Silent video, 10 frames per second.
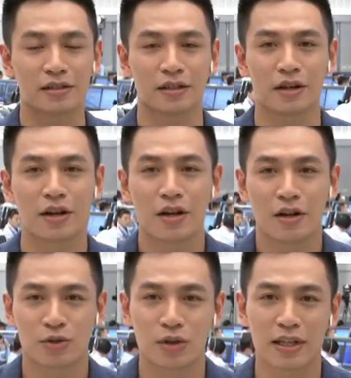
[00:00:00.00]
进行的。
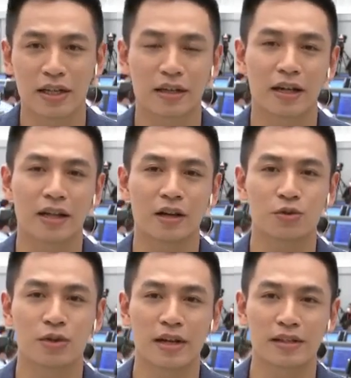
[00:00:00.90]
所以大家可以看到，
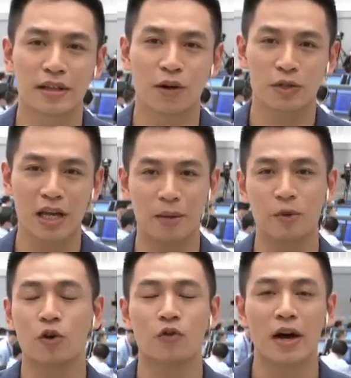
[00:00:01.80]
虽然现在火箭还
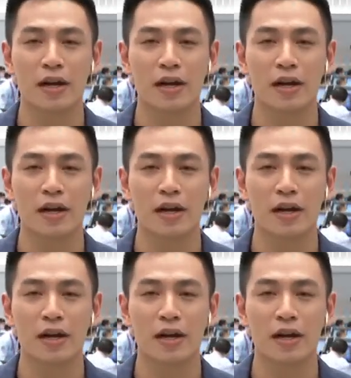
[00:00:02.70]
没有